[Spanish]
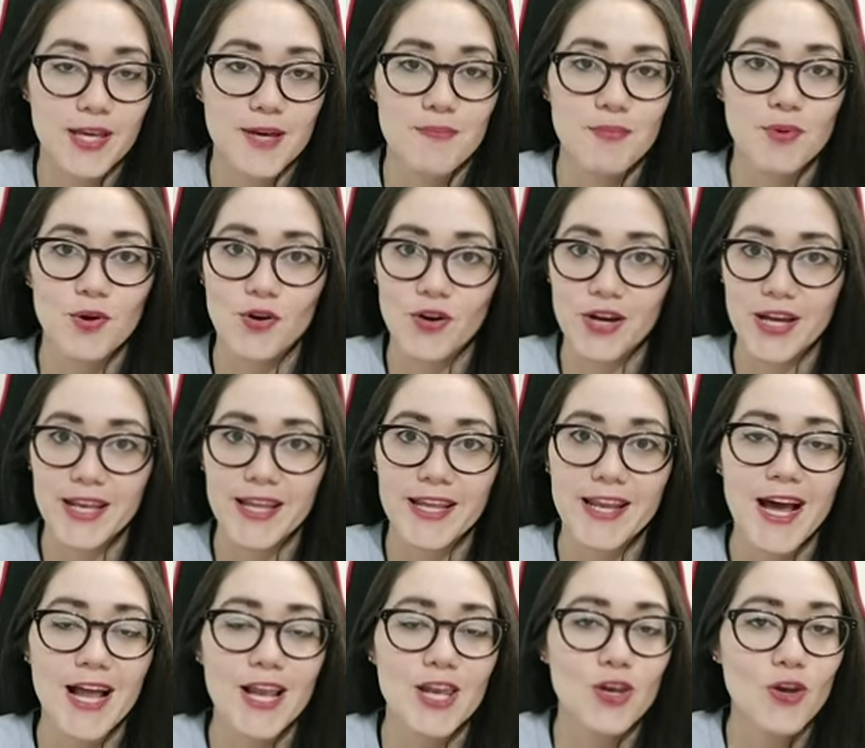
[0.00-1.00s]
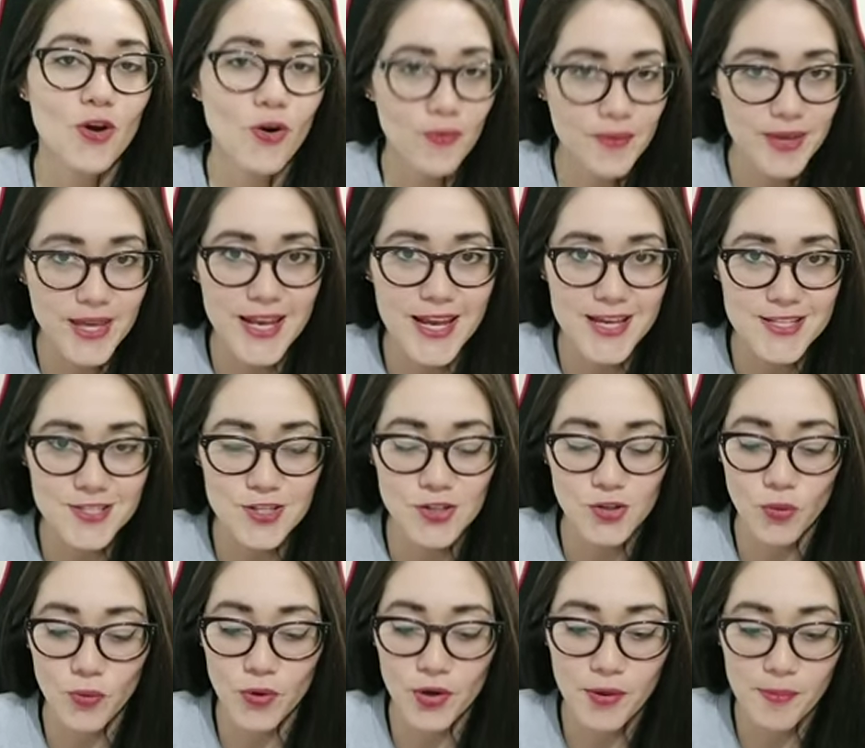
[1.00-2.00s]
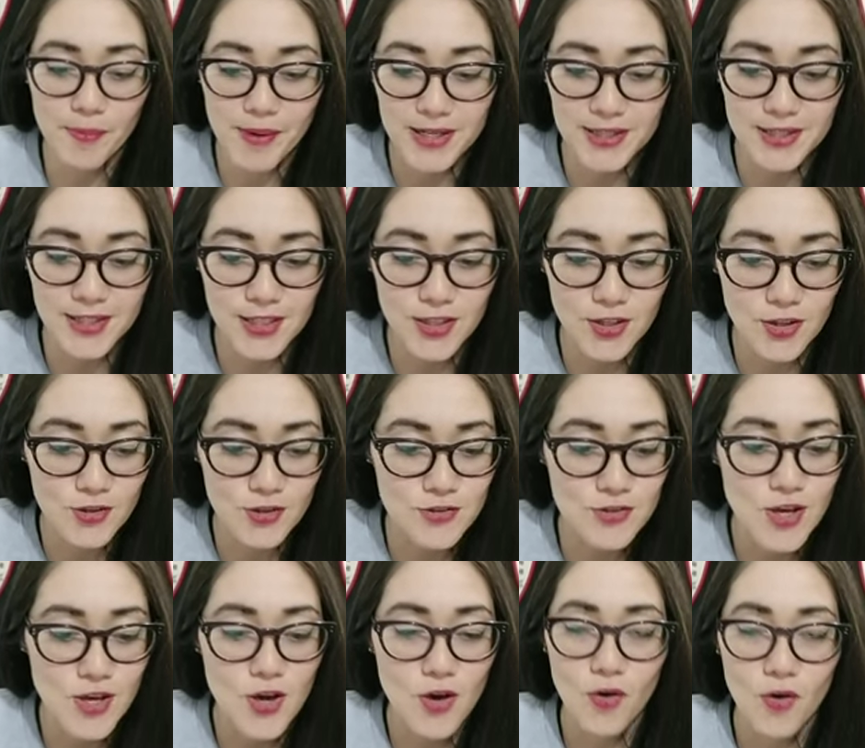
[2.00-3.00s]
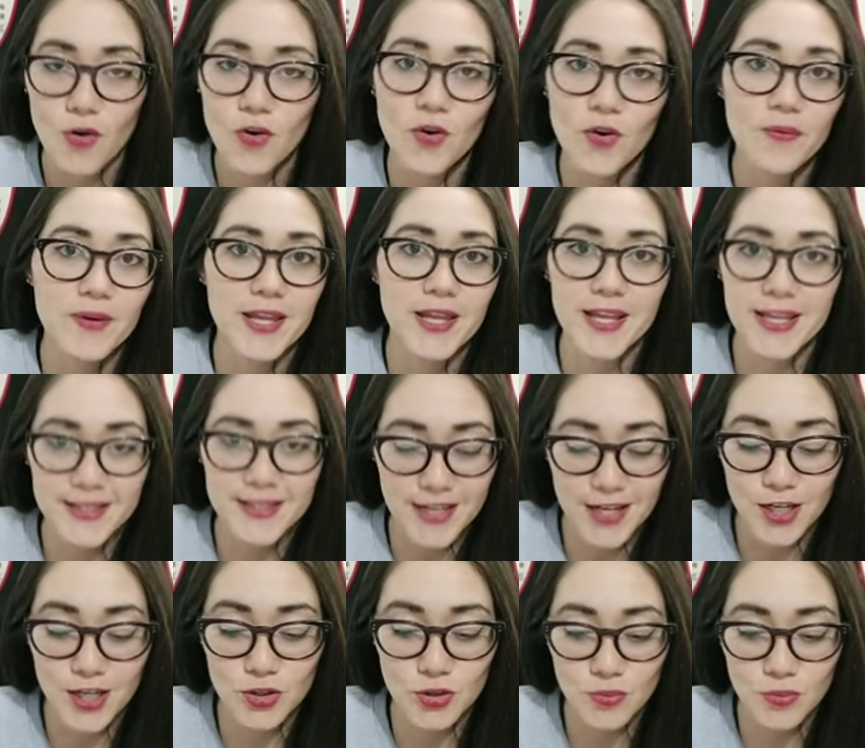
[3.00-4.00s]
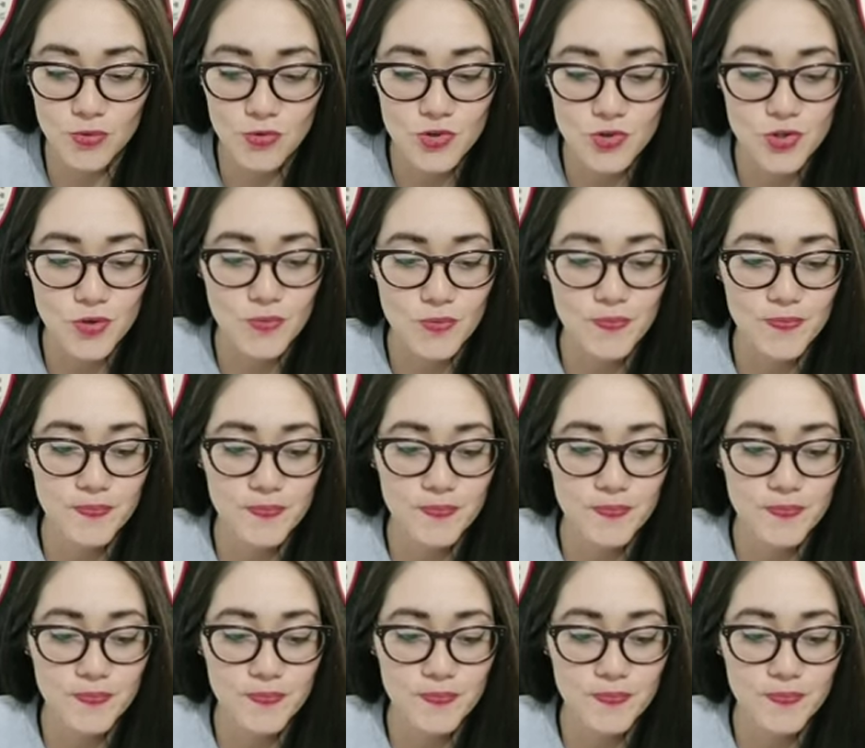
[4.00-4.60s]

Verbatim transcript: que por lo general no viene haciendo buenos partidos o no viene destacando mucho.